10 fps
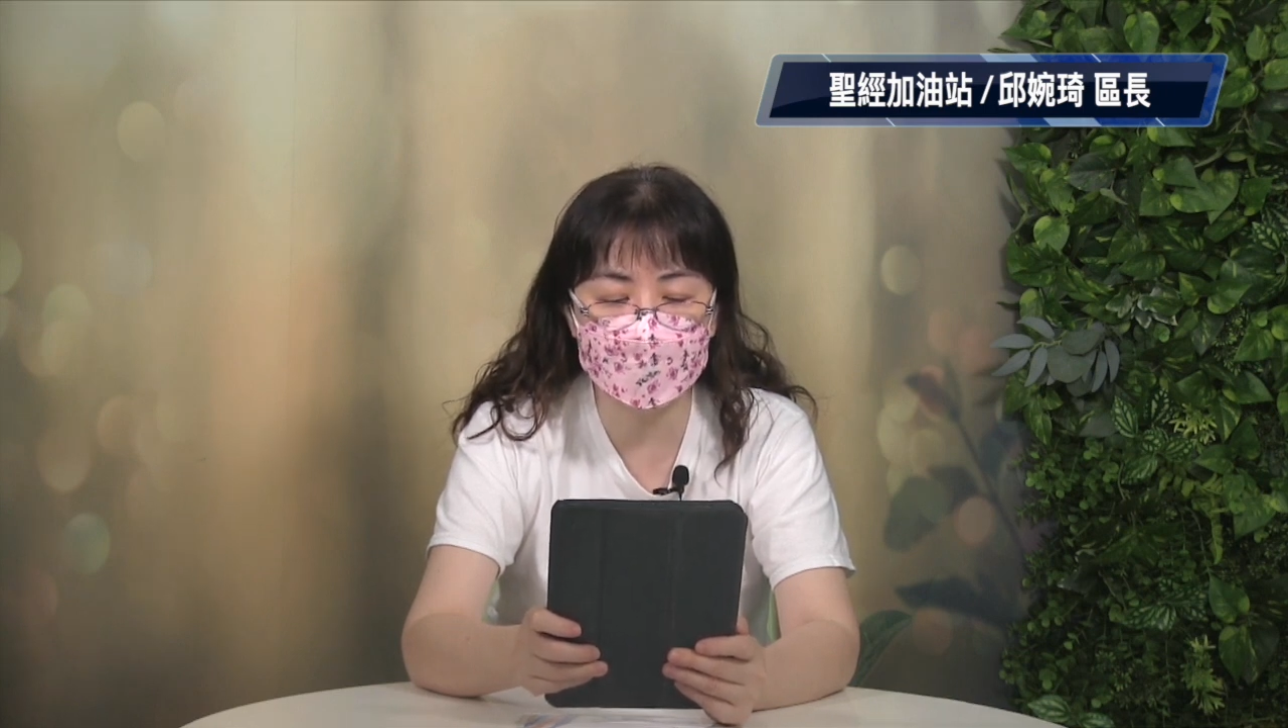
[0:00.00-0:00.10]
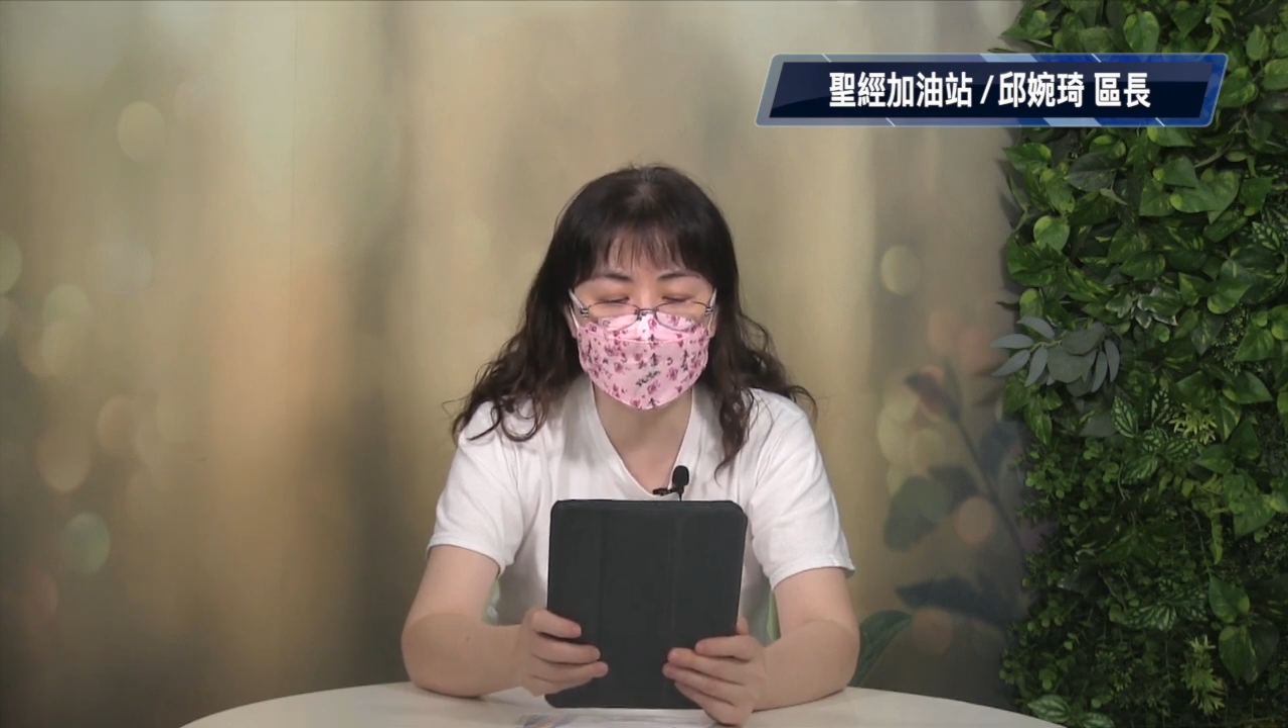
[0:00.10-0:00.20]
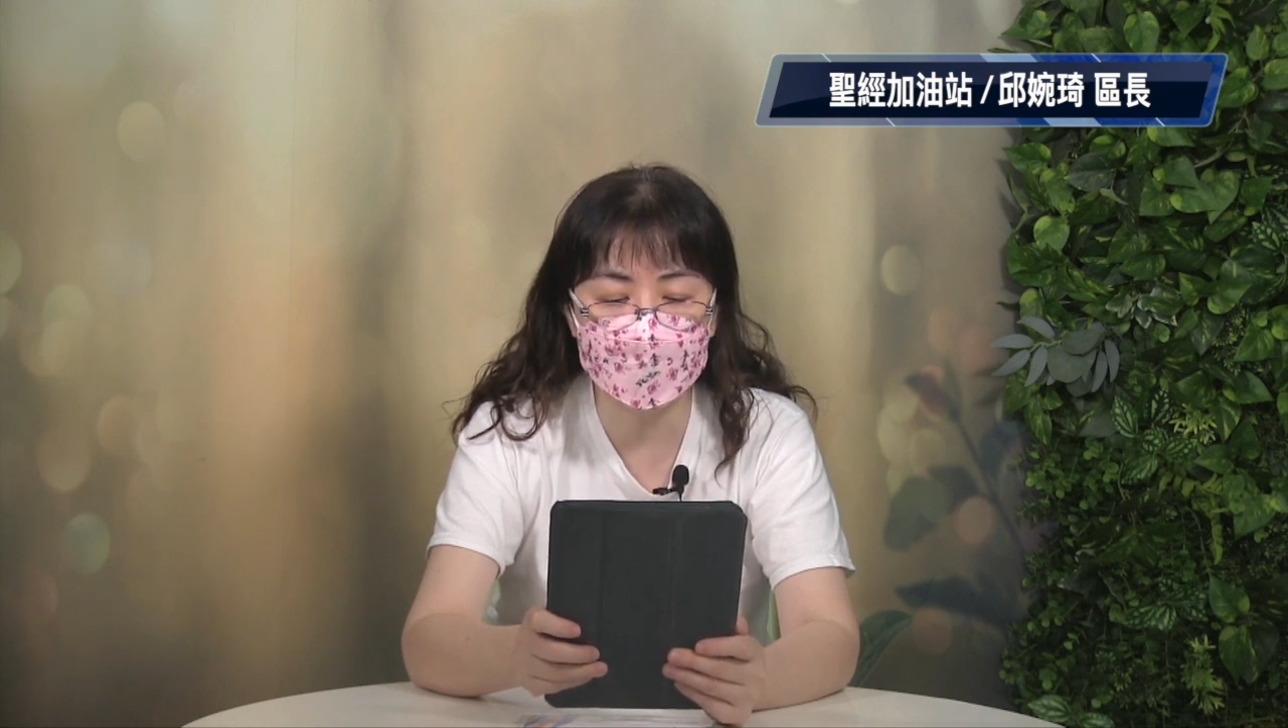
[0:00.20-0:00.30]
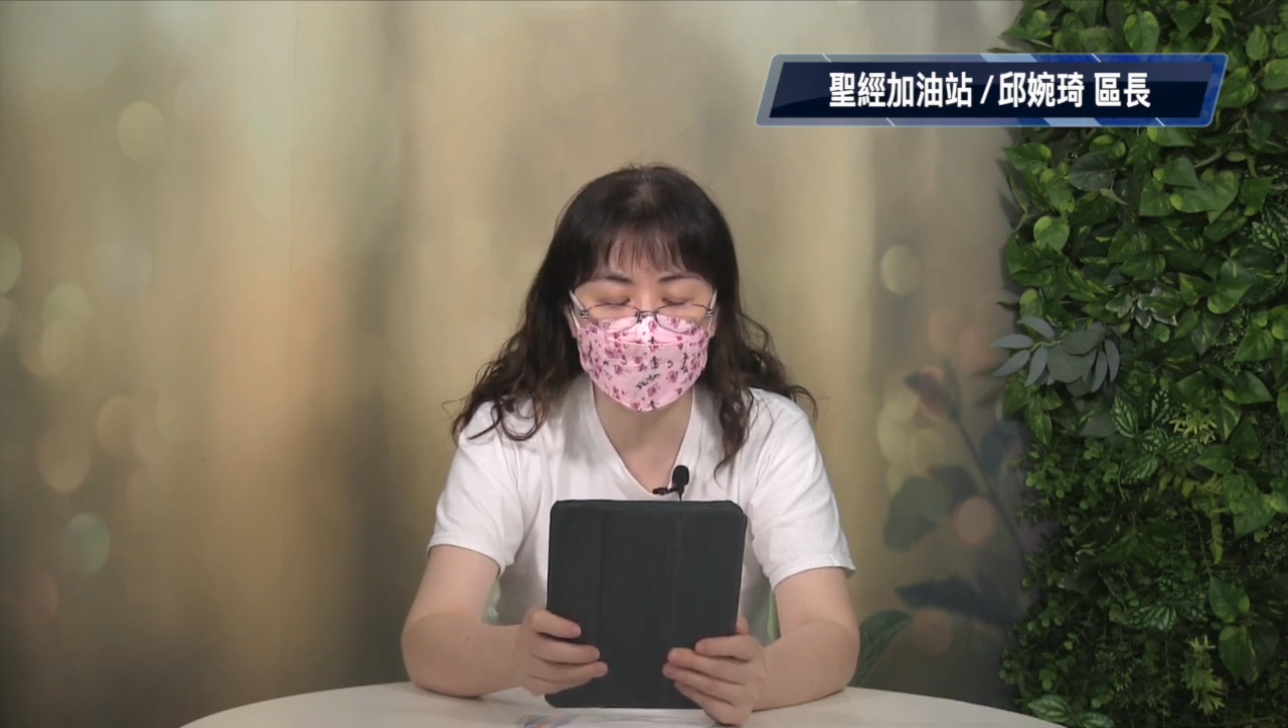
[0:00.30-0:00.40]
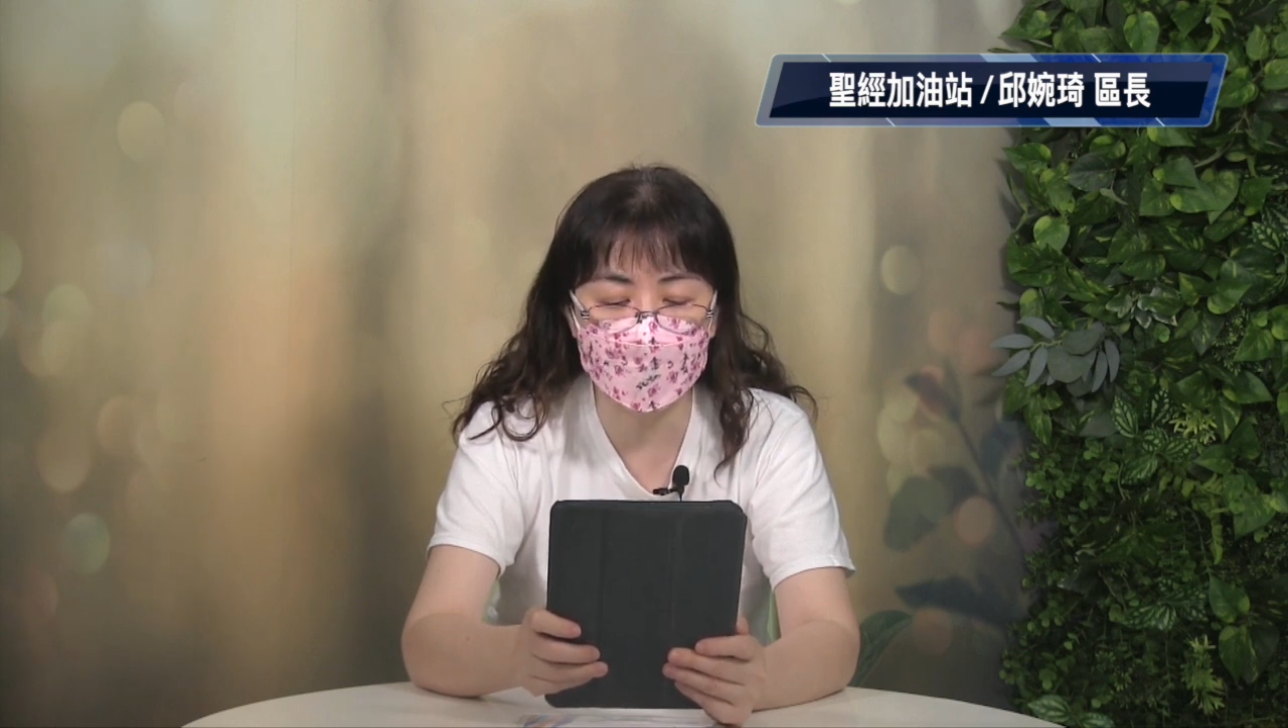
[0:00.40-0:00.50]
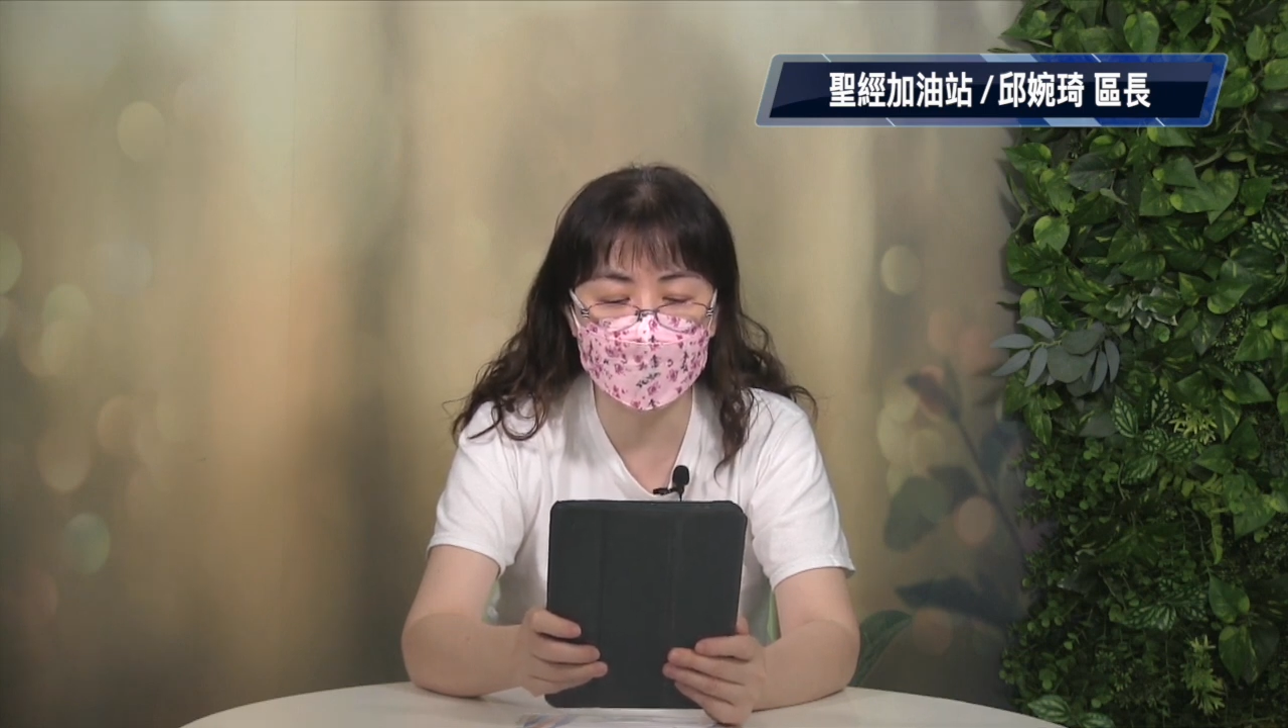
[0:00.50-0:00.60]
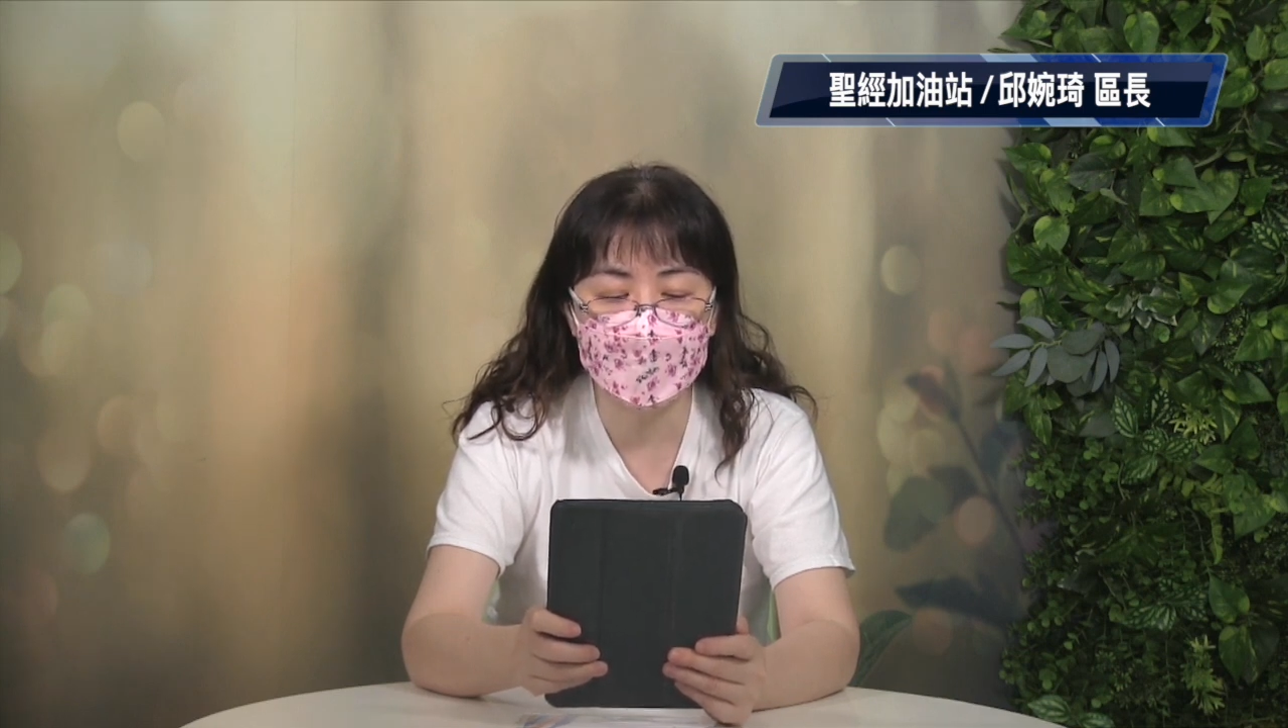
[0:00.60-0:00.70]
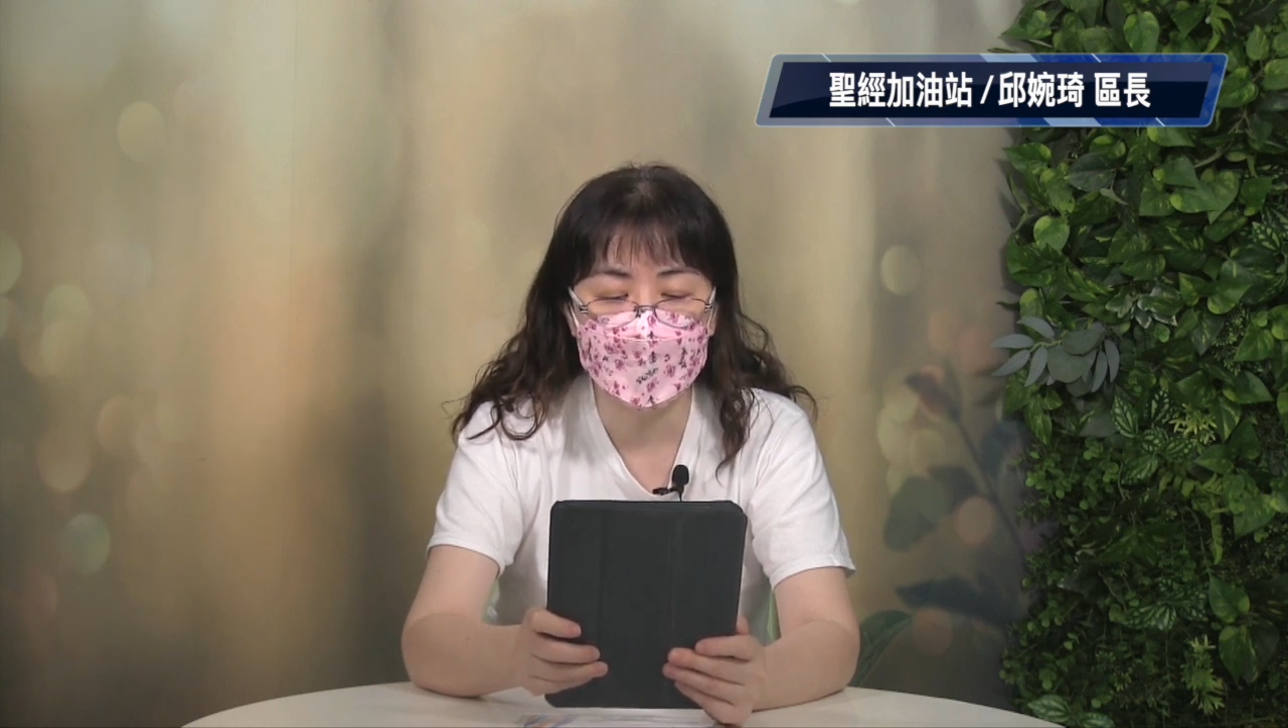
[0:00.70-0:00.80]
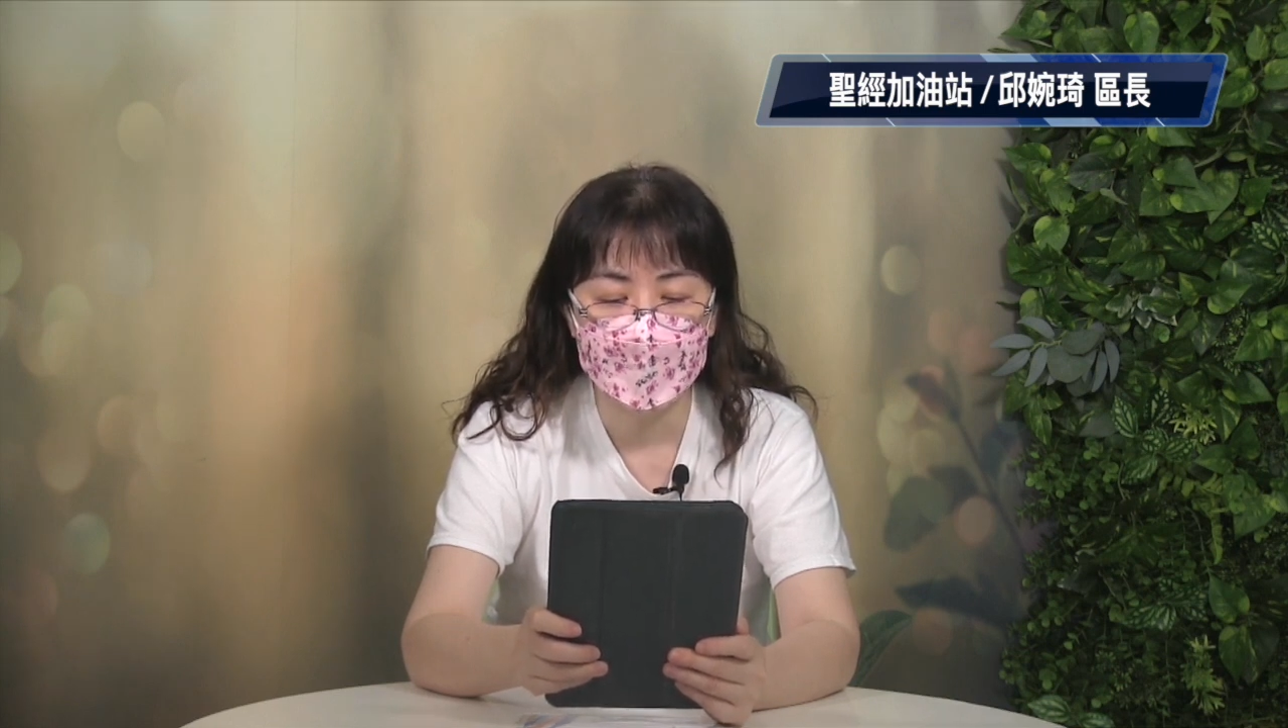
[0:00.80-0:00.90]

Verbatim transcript: 制的人